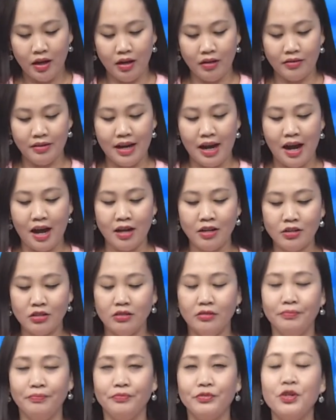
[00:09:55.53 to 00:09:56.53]
uh, đã
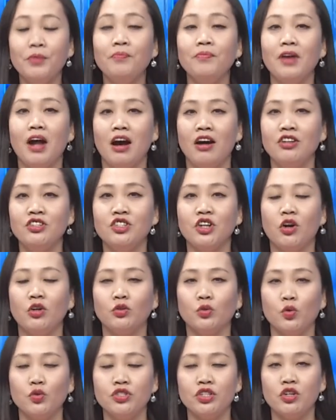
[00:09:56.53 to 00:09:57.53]
um, giúp đỡ cho
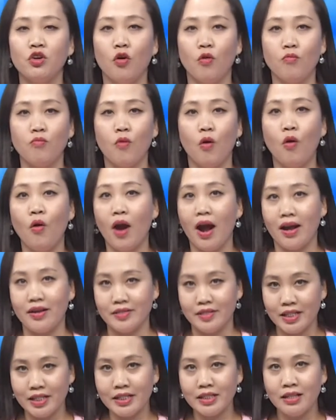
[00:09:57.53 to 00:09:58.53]
tổ chức khủng bố
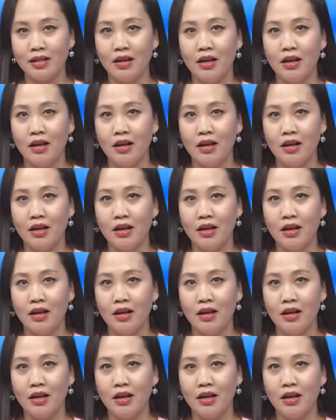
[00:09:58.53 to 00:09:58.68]
ISIS